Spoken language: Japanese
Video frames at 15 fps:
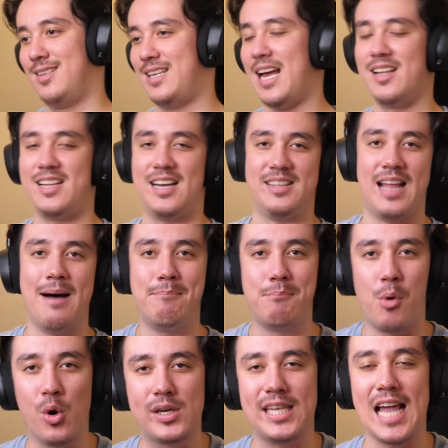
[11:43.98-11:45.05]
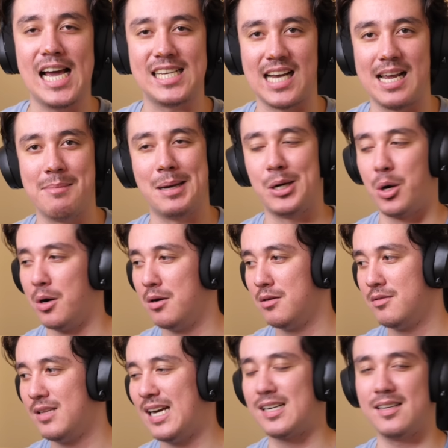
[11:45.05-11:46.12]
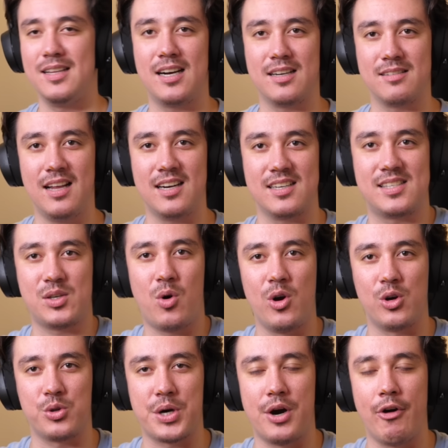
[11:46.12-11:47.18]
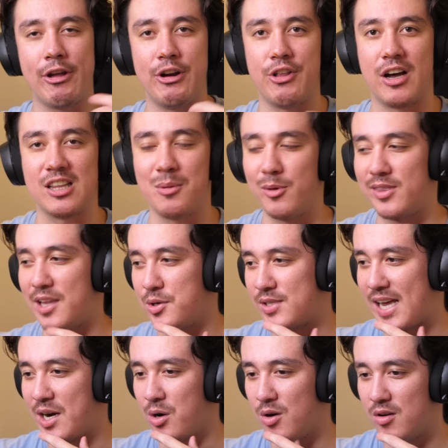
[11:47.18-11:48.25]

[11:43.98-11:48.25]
いやいや何も起きないじゃん今のなんかなんかなんかすごいことが起きるのかと思ったよ最